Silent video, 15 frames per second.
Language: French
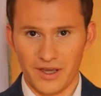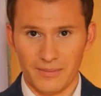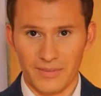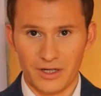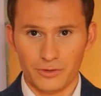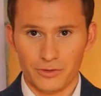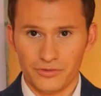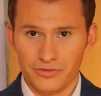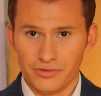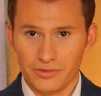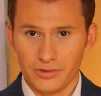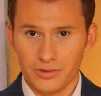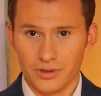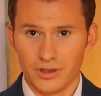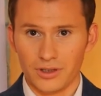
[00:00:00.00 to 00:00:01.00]
Amel
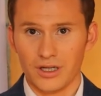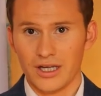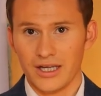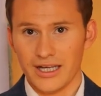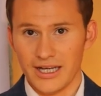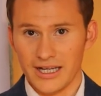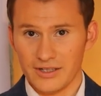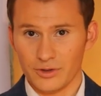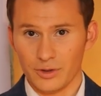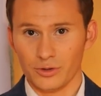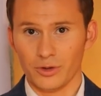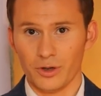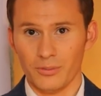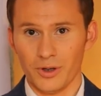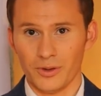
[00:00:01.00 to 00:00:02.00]
Dufour et les
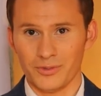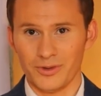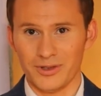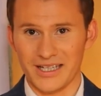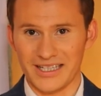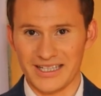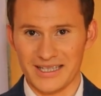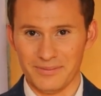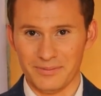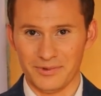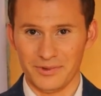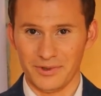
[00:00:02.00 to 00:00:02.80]
autres membres de l'équipe